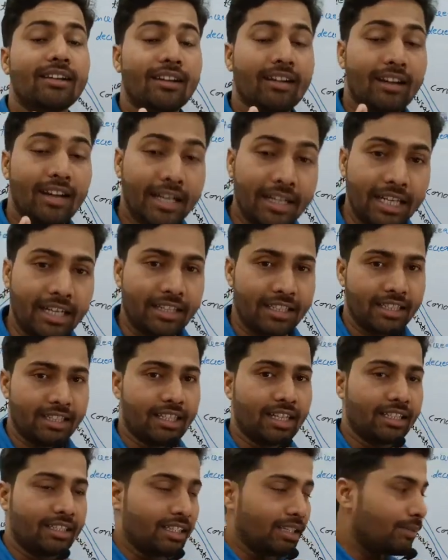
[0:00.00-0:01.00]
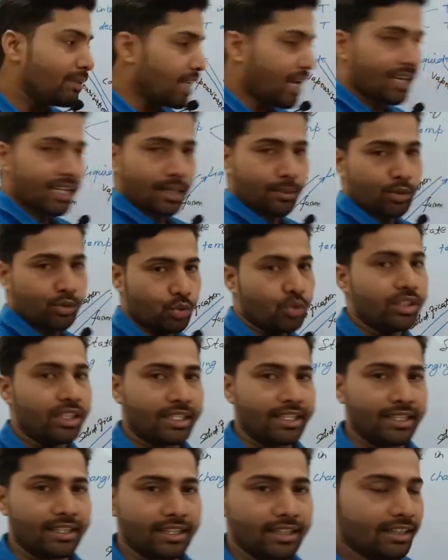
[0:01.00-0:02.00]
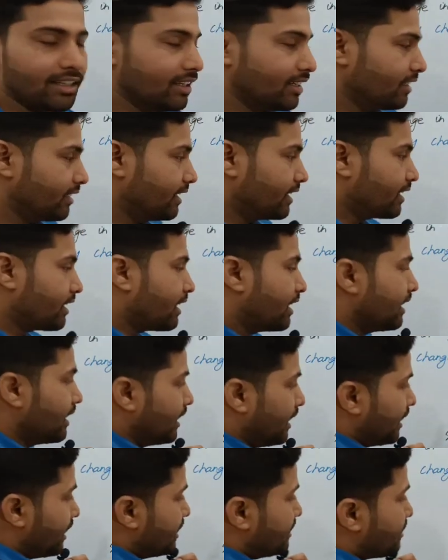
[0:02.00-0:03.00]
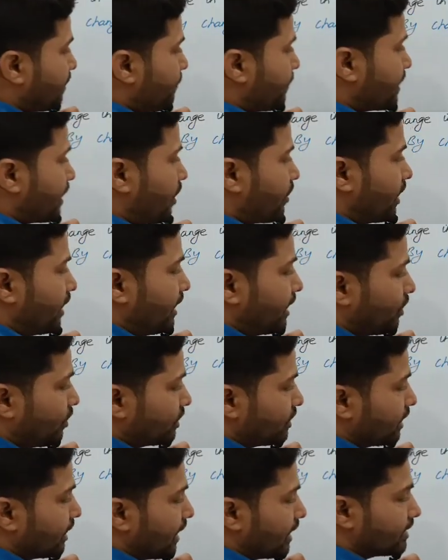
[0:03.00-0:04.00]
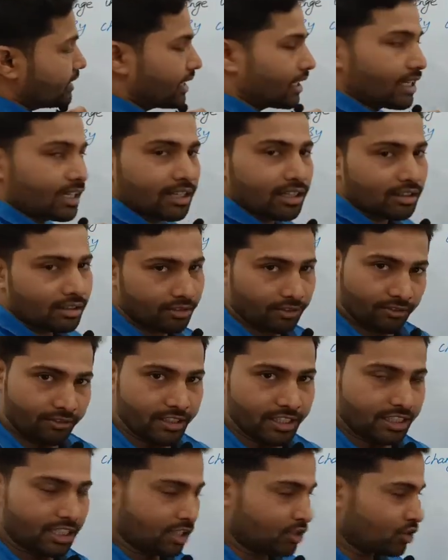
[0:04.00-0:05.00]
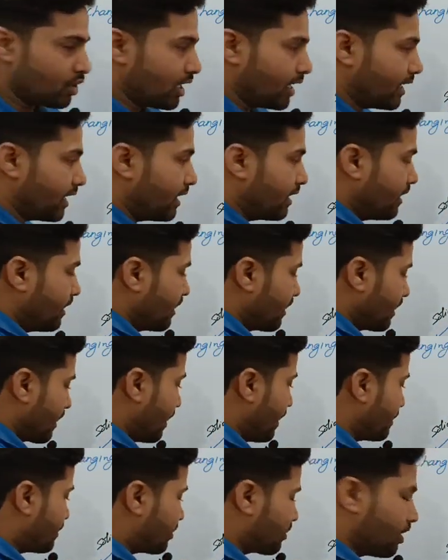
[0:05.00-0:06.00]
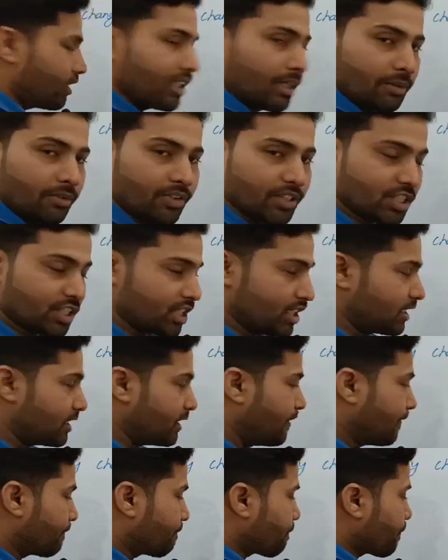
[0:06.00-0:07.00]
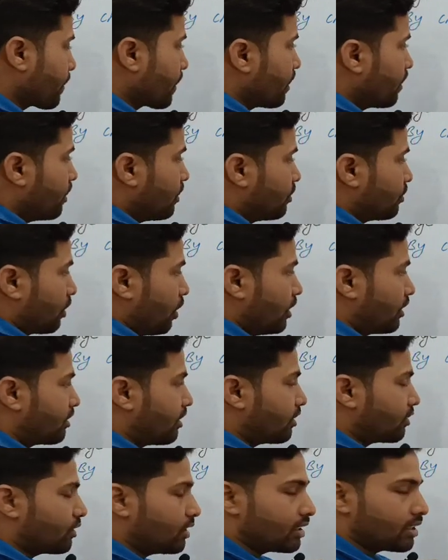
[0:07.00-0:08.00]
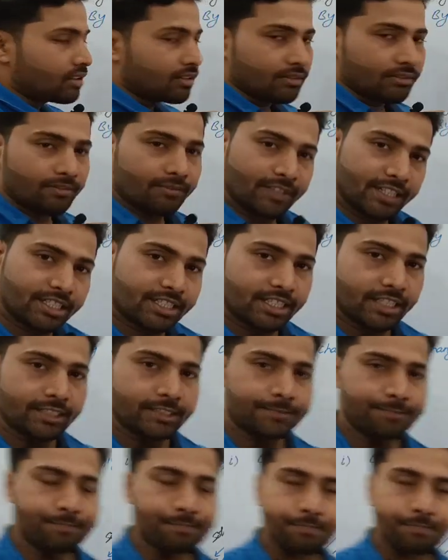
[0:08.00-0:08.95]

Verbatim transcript: लेटेंट हीट कहते हैं अभी आगे हम उसको देखेंगे ठीक है ना लेकिन इन सब में क्या हो रहा है लिक्विड से गैस जा रहा है ना फेस चेंज हो रहा है ना गैस से सॉरी अभी फेस चेंज सॉलिड से लिक्विड फेस चेंज